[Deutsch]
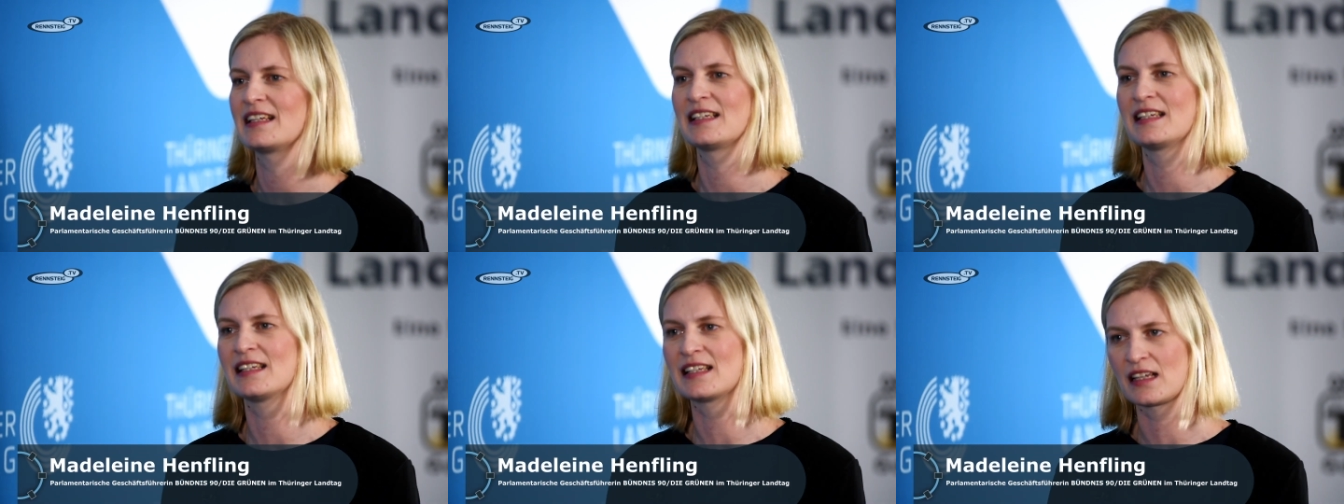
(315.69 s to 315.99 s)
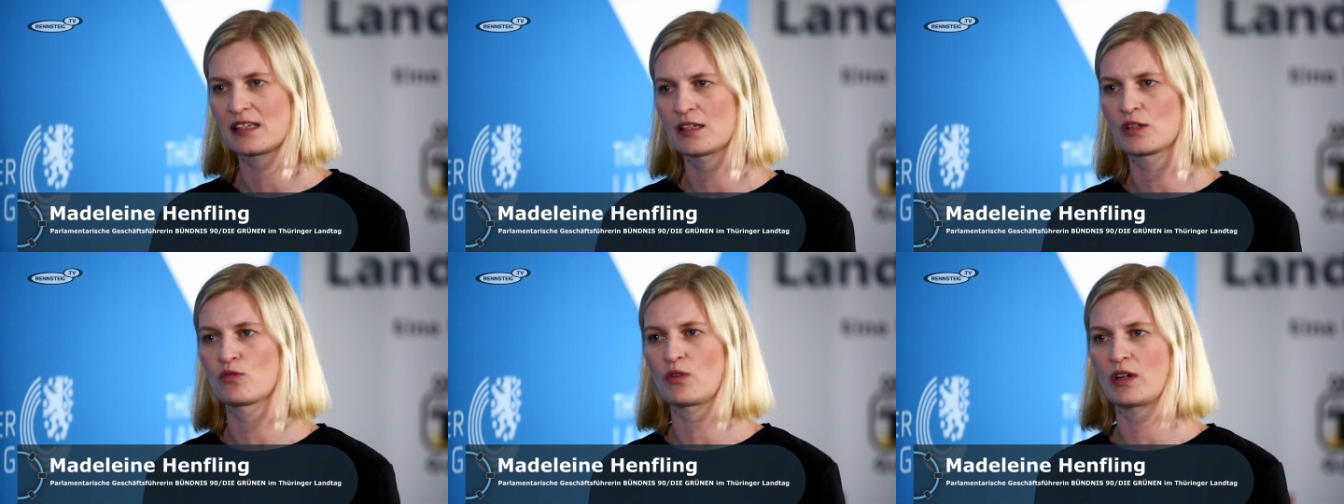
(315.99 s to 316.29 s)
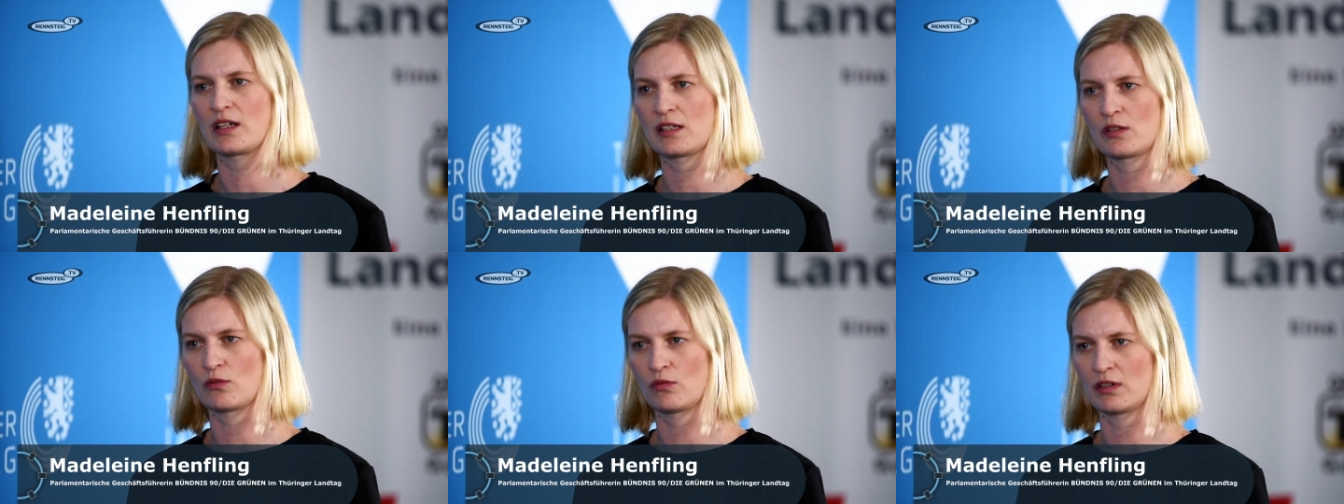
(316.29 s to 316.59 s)
in dieser
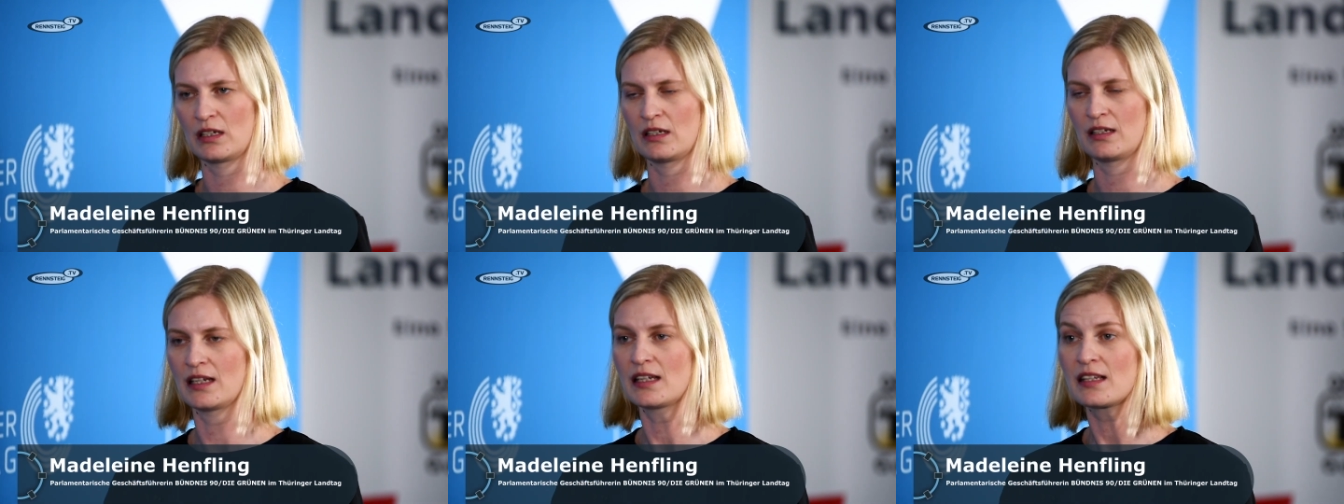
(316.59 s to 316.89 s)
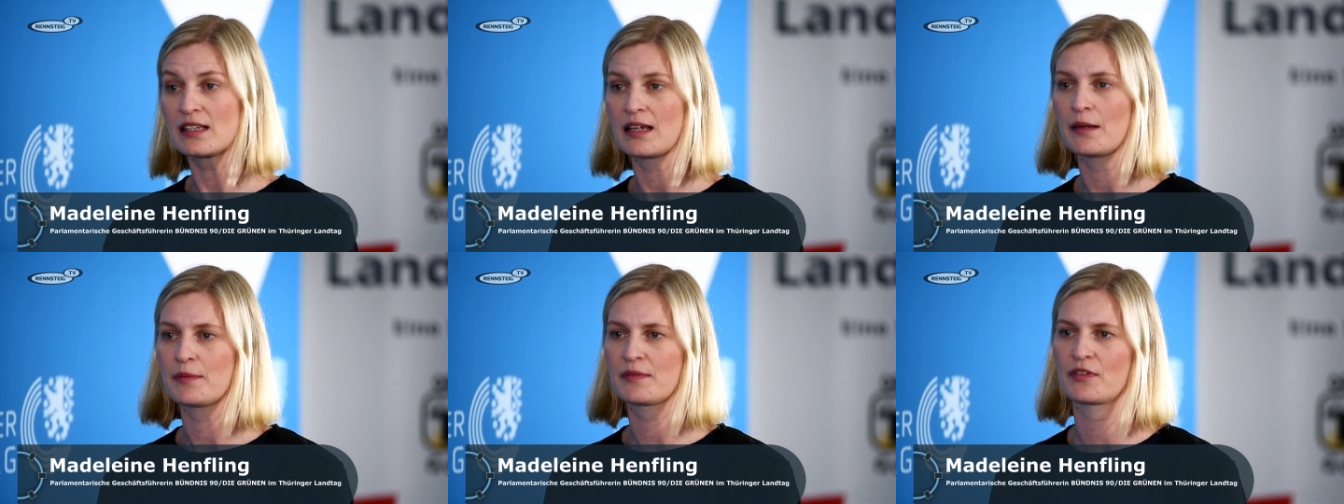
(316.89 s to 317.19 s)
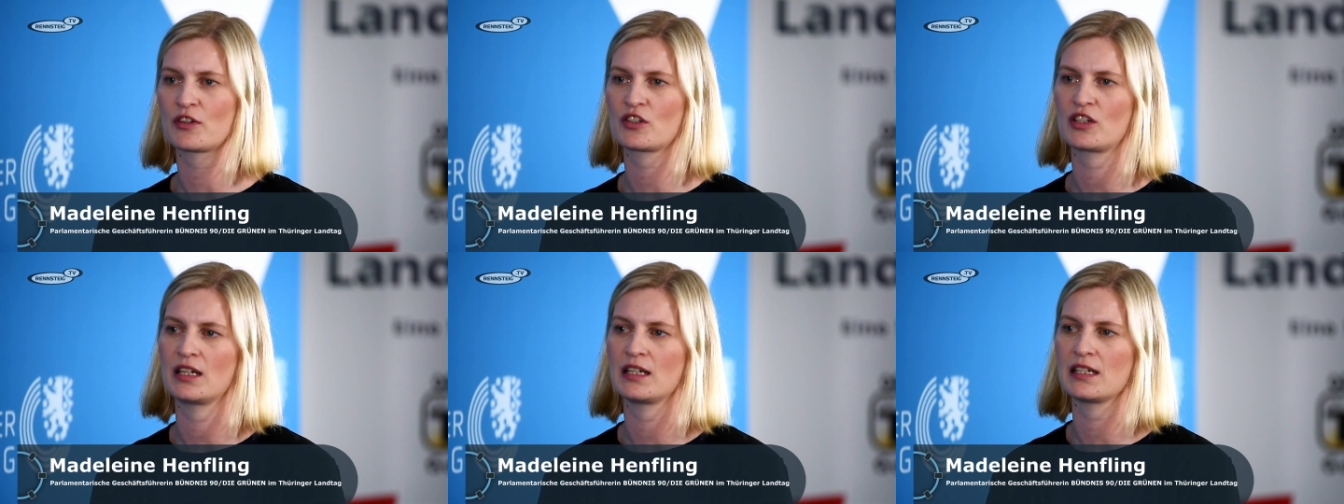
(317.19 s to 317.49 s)
Situation nicht
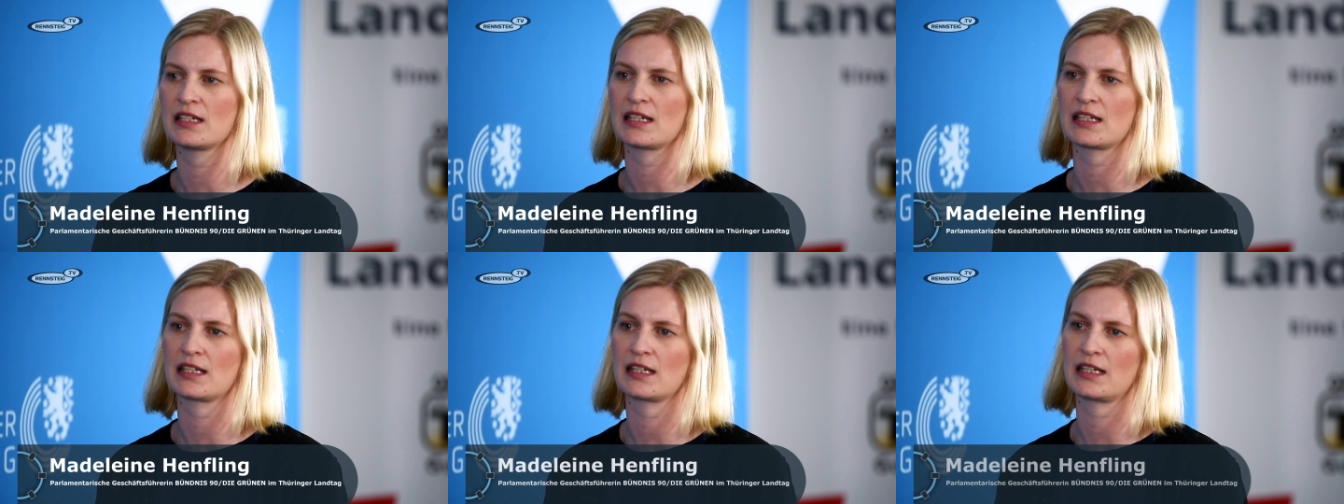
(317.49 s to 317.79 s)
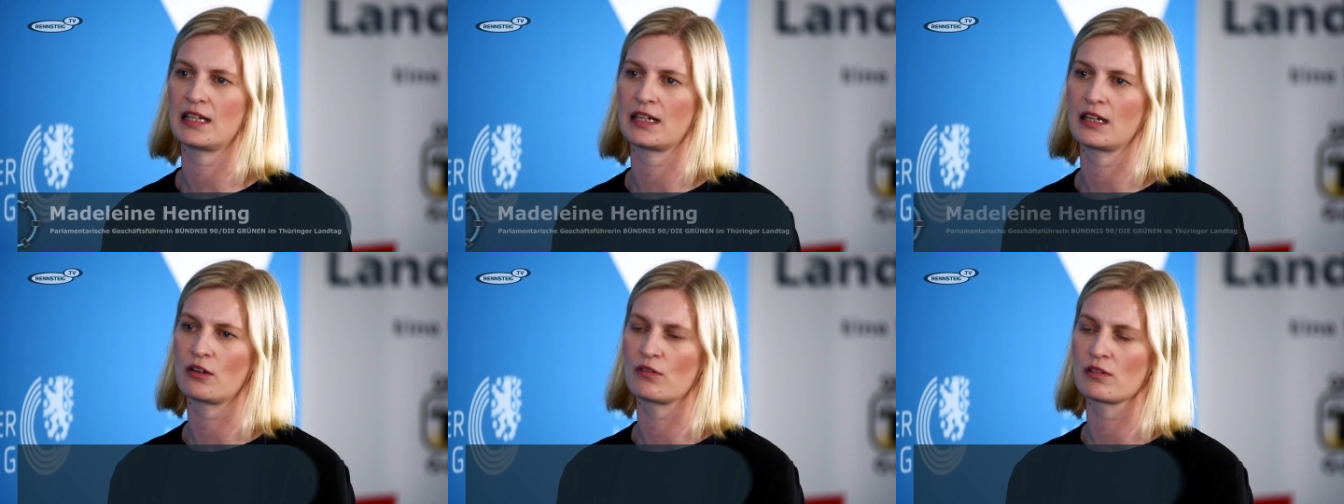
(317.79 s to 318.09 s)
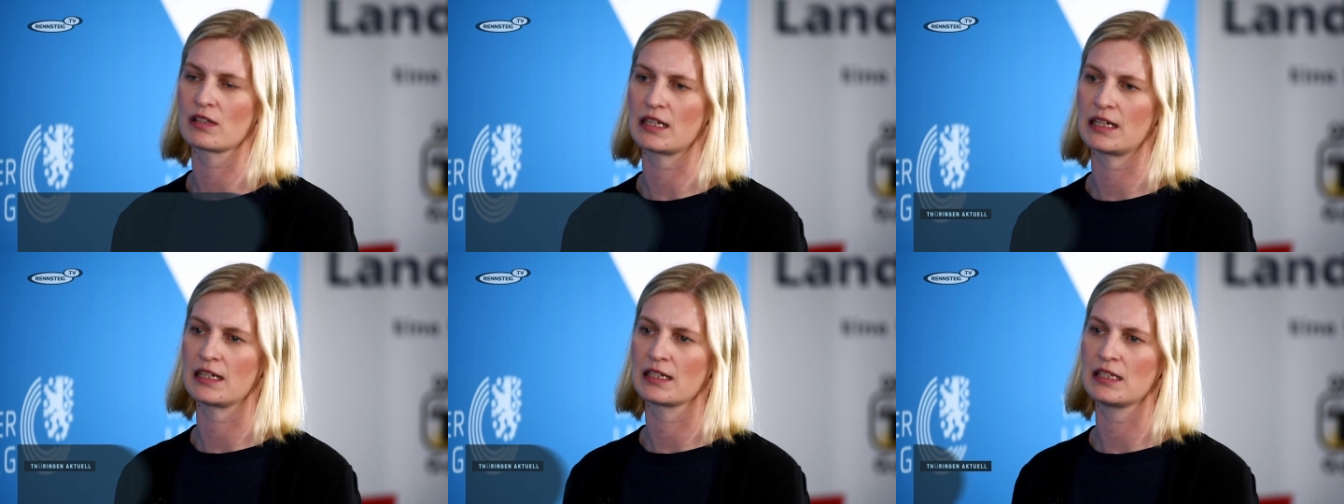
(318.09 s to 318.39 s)
selbstverständlich, dass es einen
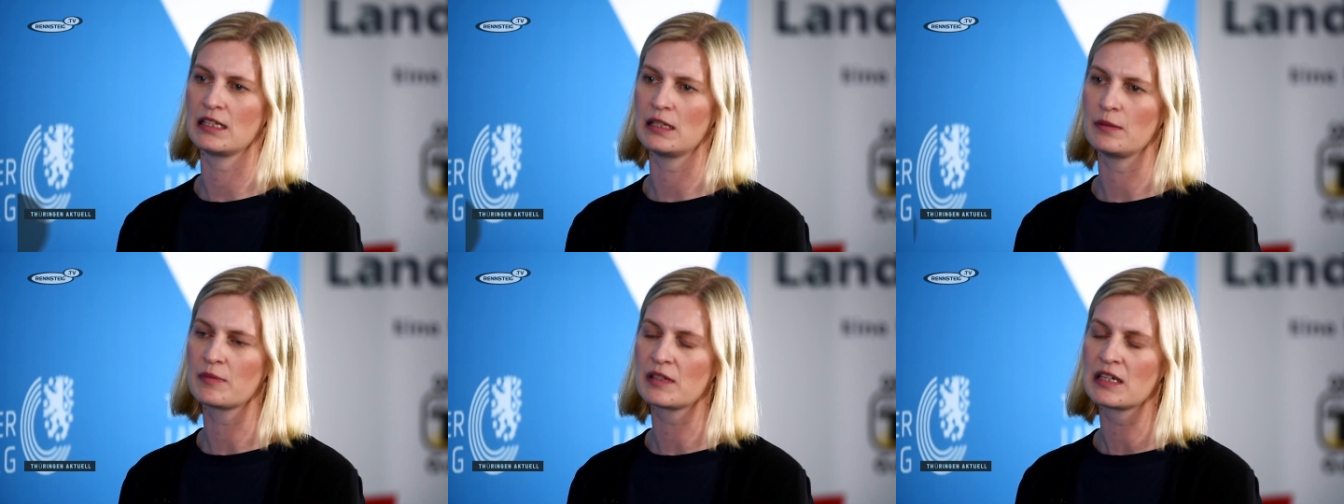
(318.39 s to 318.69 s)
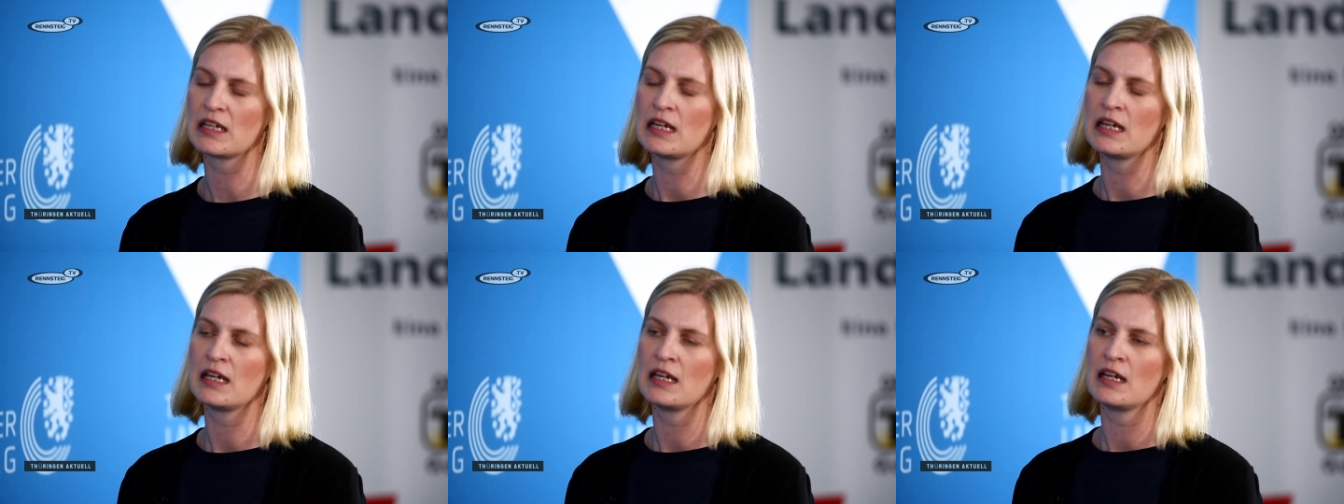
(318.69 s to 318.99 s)
Haushalt gibt,